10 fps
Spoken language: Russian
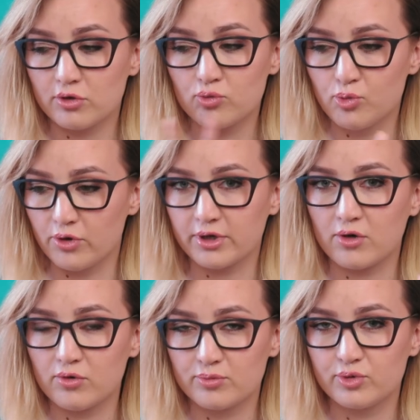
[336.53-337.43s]
любой,
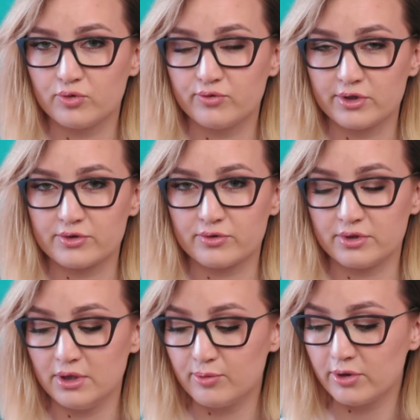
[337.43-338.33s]
какой бы у вас
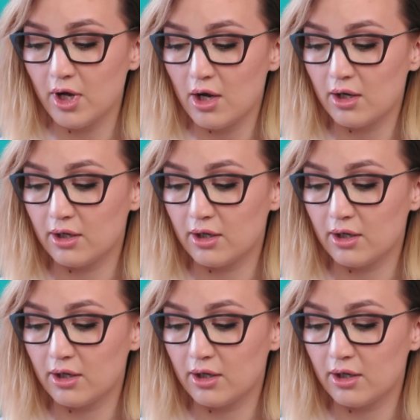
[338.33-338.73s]
он ни был.